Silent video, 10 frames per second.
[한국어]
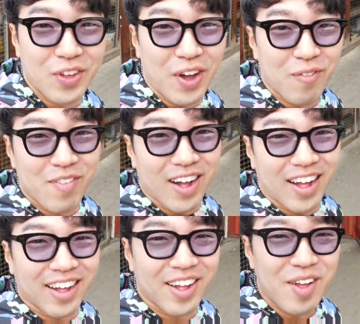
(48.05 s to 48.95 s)
뒤에
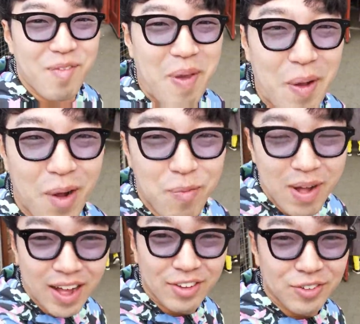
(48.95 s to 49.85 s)
엄마가 배가
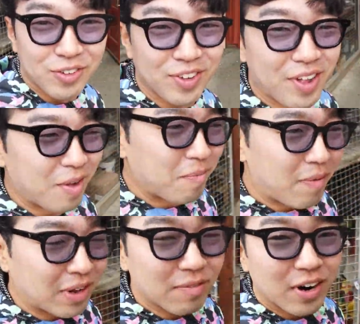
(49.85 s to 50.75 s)
고파가지고
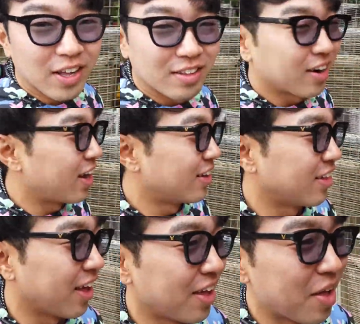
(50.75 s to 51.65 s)
퍼블릭 마켓
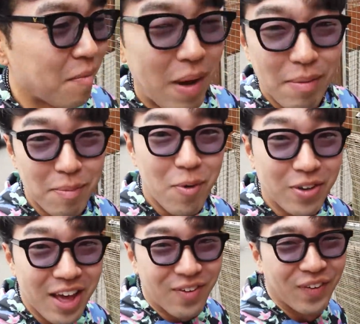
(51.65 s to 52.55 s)
들어가는데 밥 안
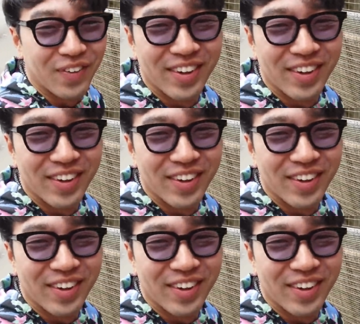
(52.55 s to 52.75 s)
먹냐고